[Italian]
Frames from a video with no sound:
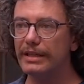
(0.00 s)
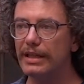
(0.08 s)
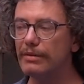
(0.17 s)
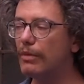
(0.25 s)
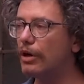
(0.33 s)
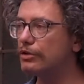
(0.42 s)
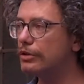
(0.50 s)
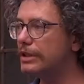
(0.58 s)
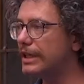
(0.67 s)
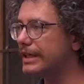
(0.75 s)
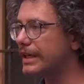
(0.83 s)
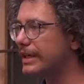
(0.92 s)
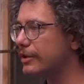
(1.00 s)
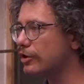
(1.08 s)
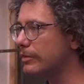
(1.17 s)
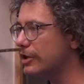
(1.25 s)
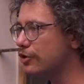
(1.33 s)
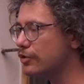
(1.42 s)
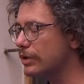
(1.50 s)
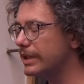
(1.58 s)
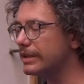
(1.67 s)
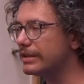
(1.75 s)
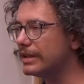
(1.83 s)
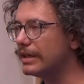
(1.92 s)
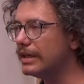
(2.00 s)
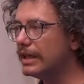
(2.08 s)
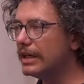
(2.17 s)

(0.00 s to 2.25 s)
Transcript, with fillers: il modo di narrare Romeo e Giulietta,